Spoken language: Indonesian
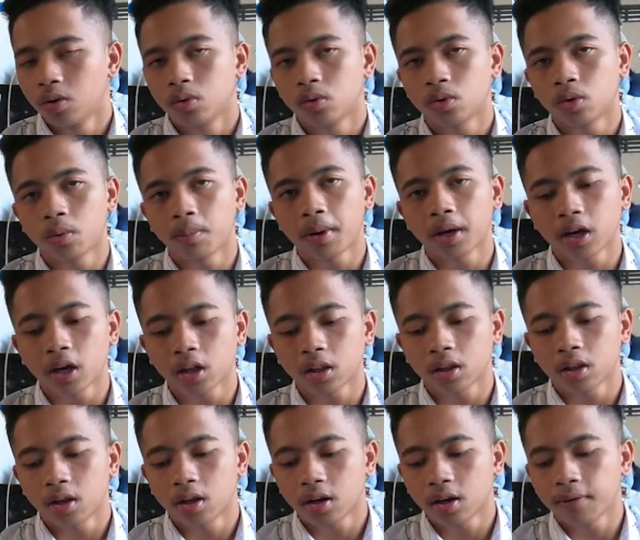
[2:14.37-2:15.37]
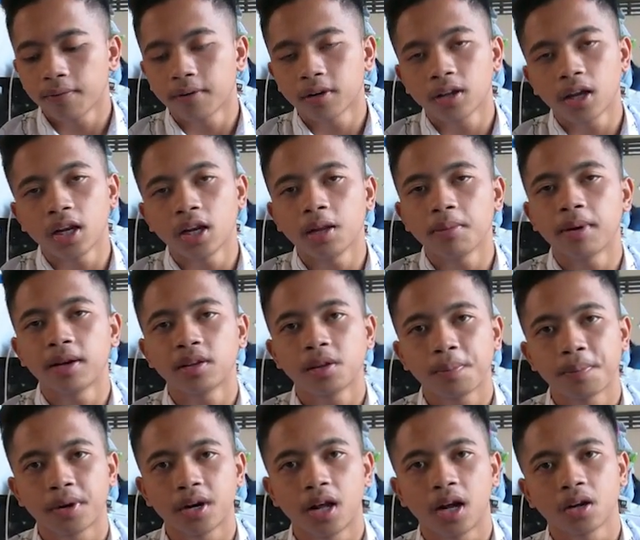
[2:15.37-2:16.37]
untuk paket rivernya ini masih
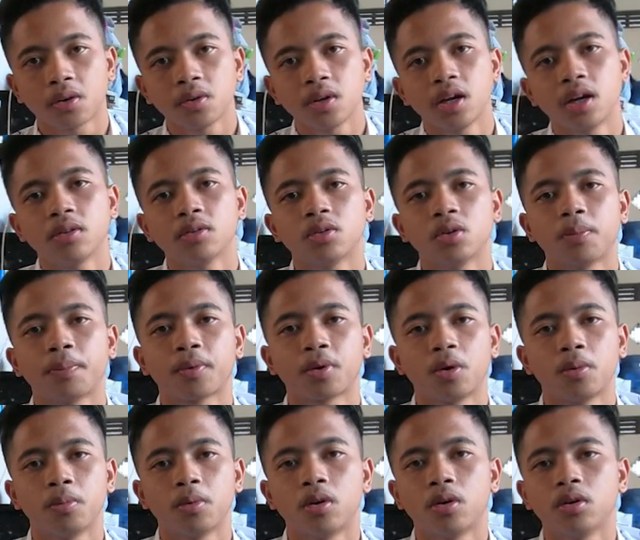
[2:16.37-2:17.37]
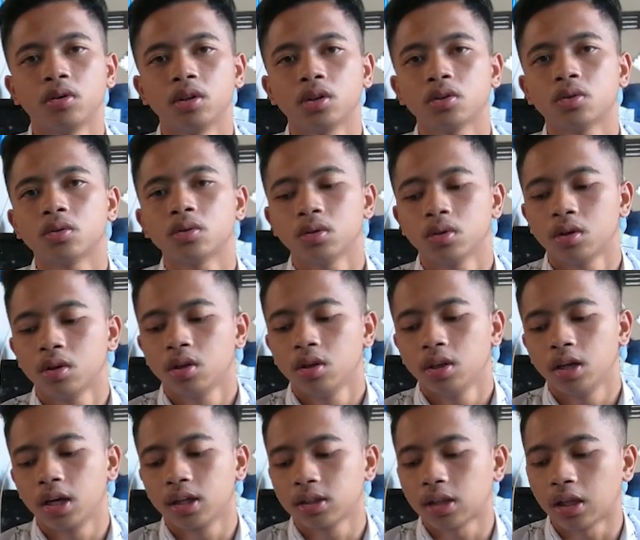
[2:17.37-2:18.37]
berlaku ya untuk promo itu
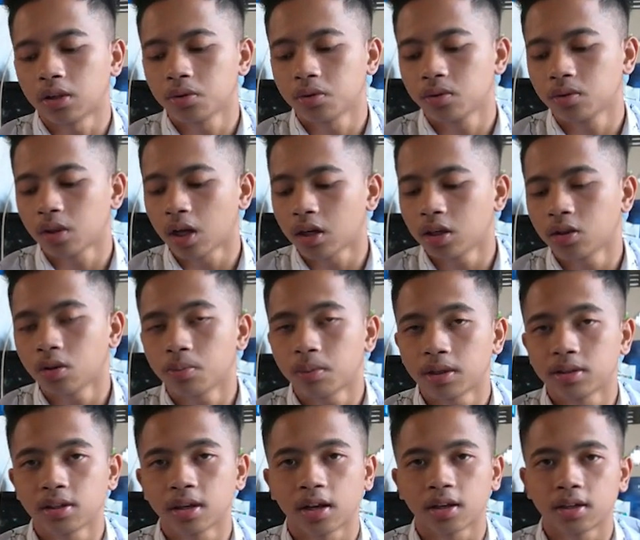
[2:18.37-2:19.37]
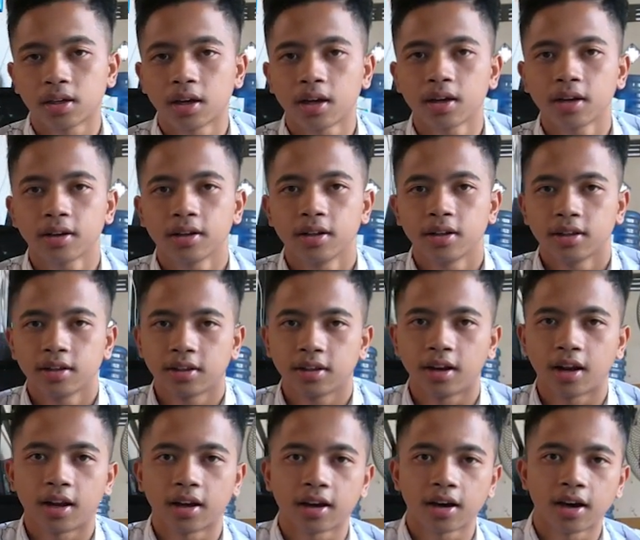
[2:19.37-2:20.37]
yang satu jutaan itu masih ada
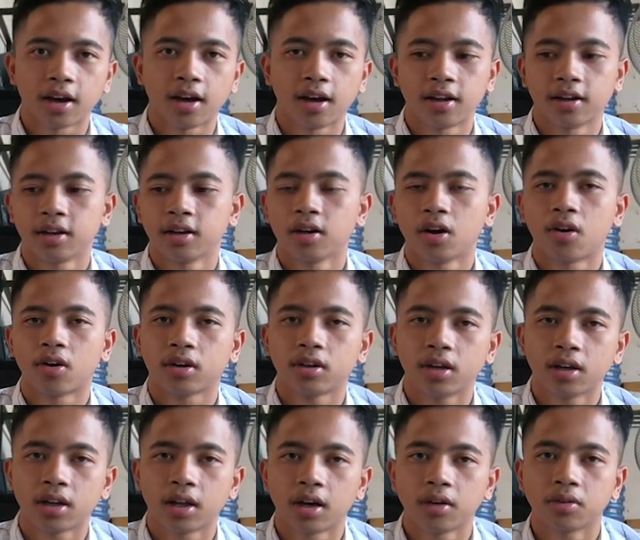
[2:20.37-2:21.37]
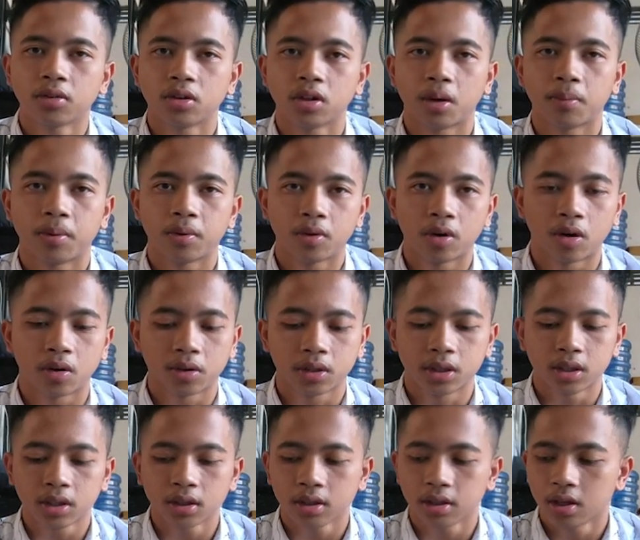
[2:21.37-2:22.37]
silahkan order ya untuk yang belum
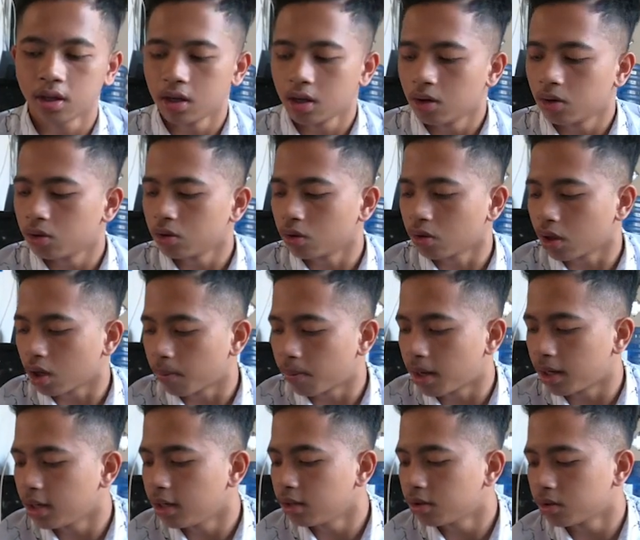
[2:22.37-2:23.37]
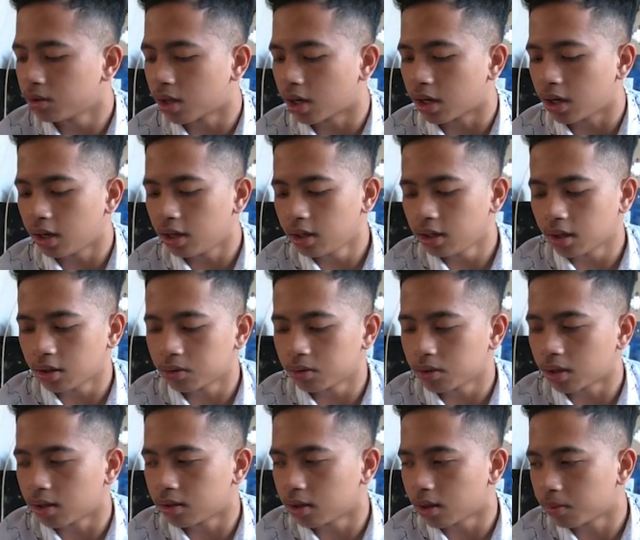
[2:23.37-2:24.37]
order untuk kiriman ini sudah ready dan
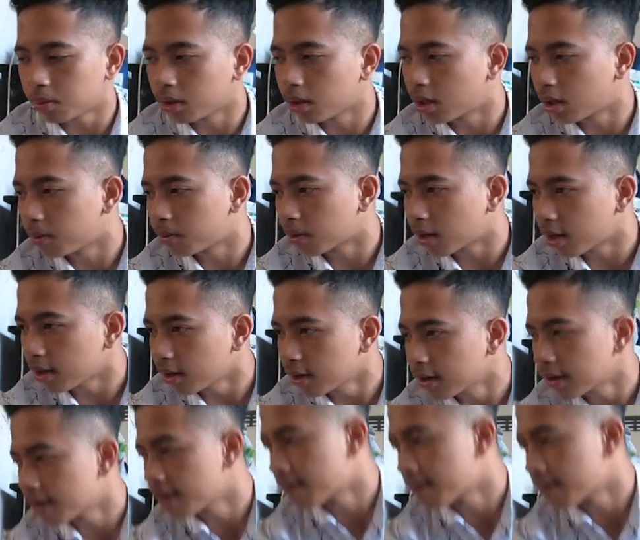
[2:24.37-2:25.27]
sudah siap dikirimkan